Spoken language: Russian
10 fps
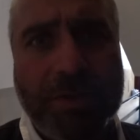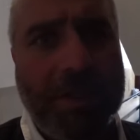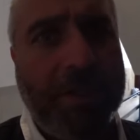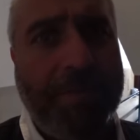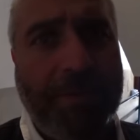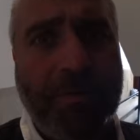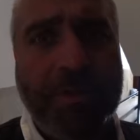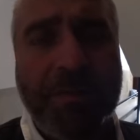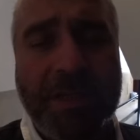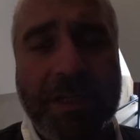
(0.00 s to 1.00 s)
или приходят
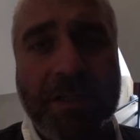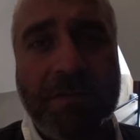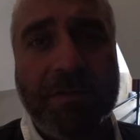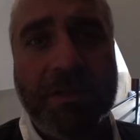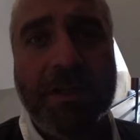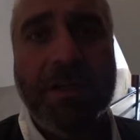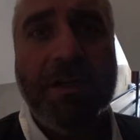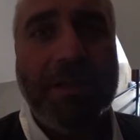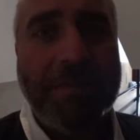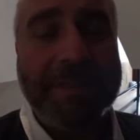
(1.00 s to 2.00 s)
ремонтировать
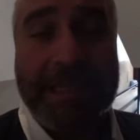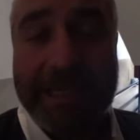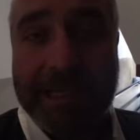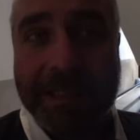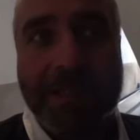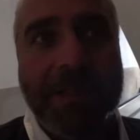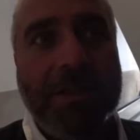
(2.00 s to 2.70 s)
там стояк,